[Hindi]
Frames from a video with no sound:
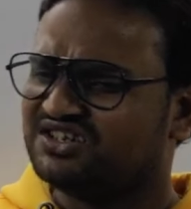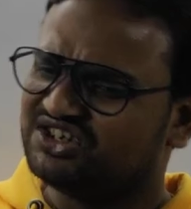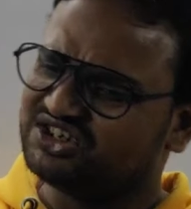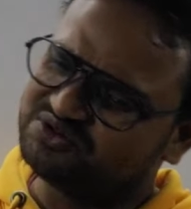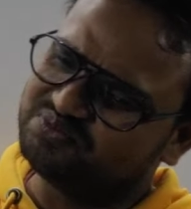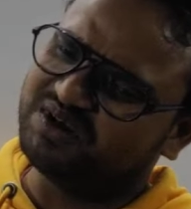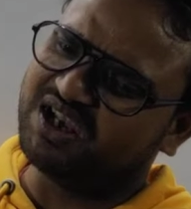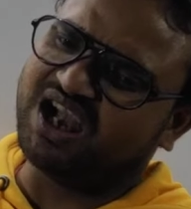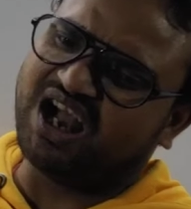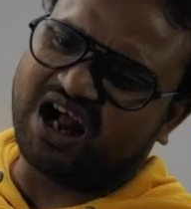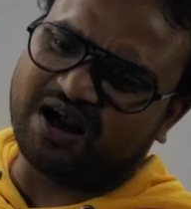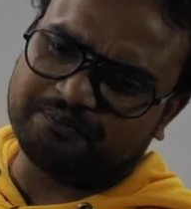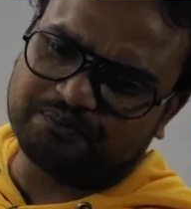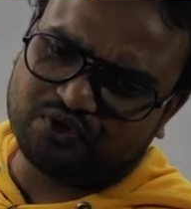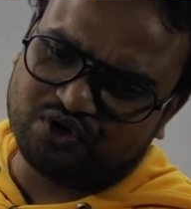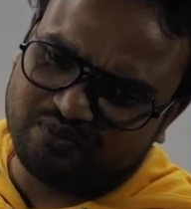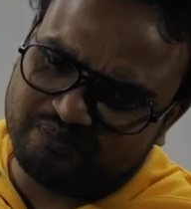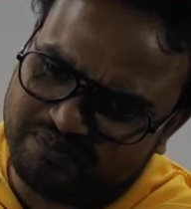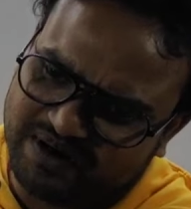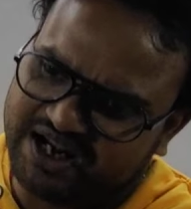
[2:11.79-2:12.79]
जिसमें
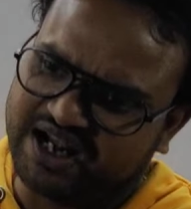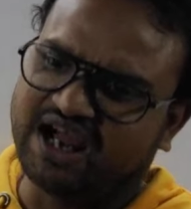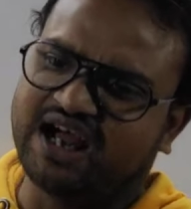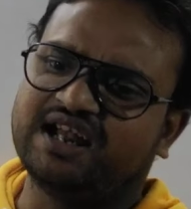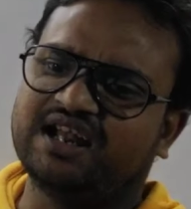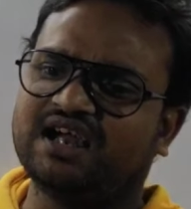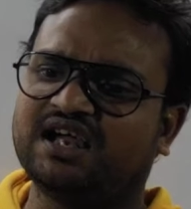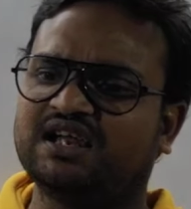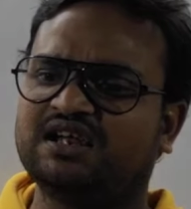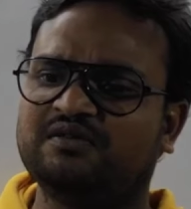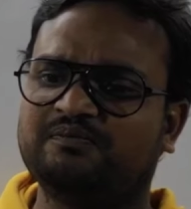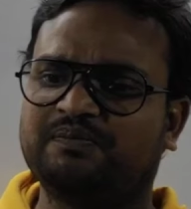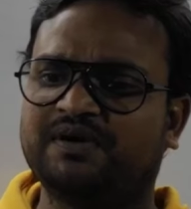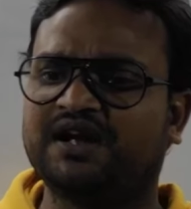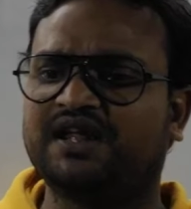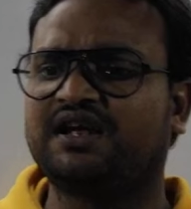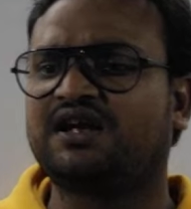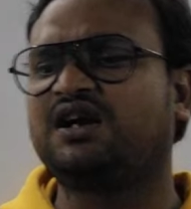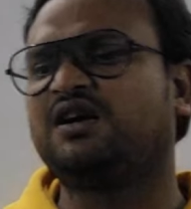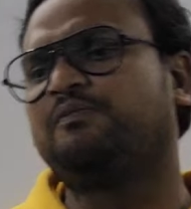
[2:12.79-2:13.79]
आपको बनाना ही
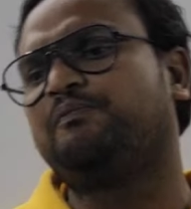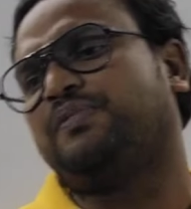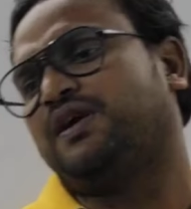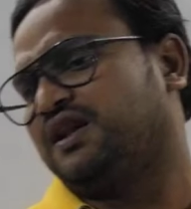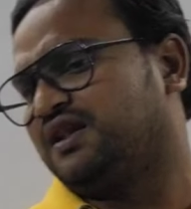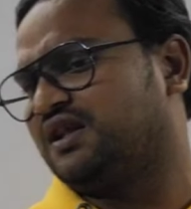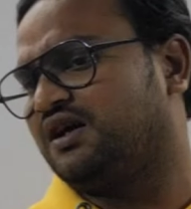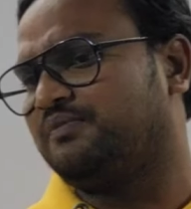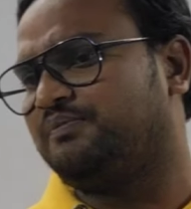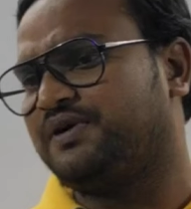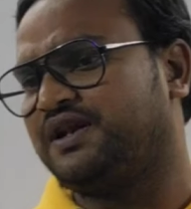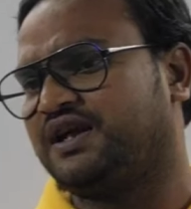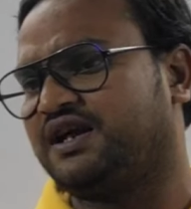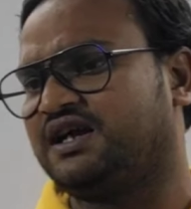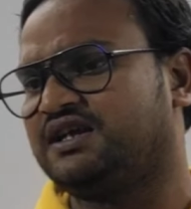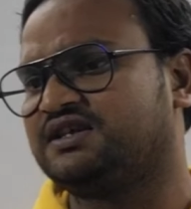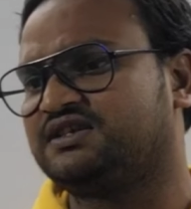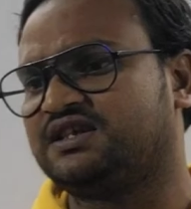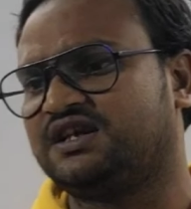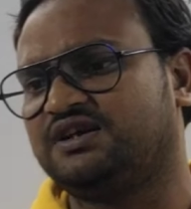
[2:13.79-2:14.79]
पड़ेगा पढ़ना
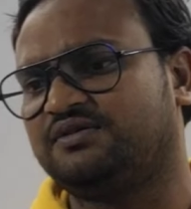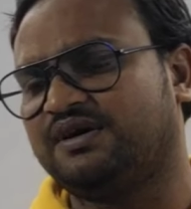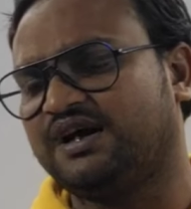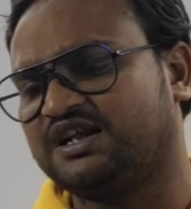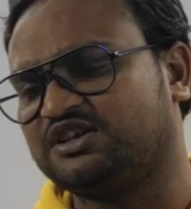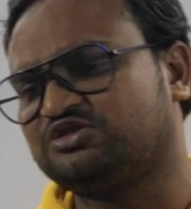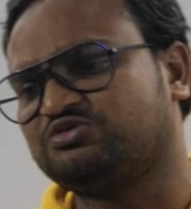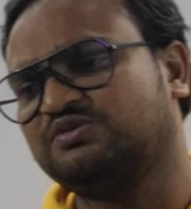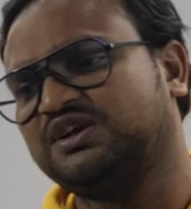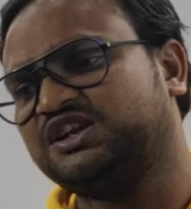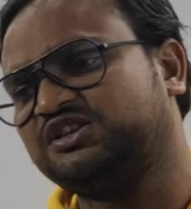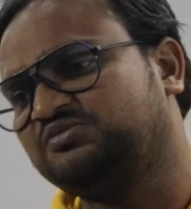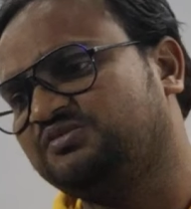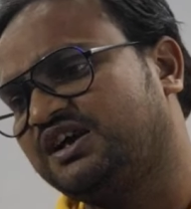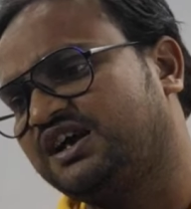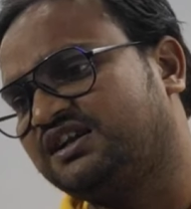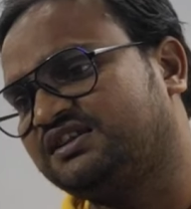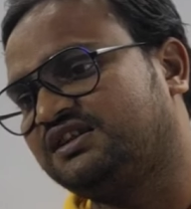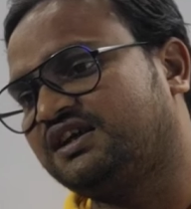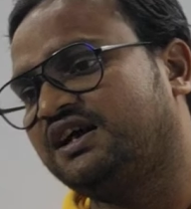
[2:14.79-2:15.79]
पड़ेगा जैसे एडवांस मैथ
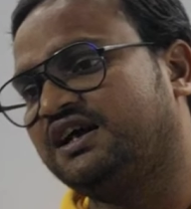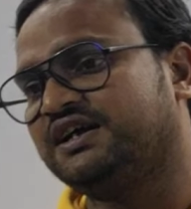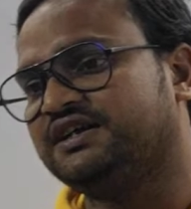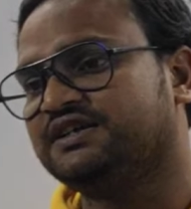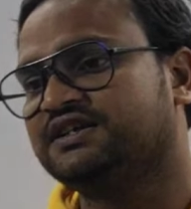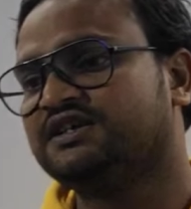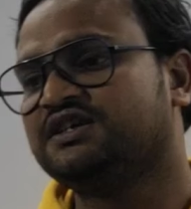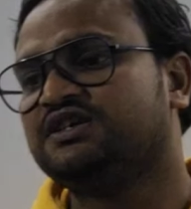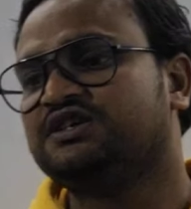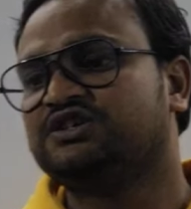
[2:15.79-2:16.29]
में आता है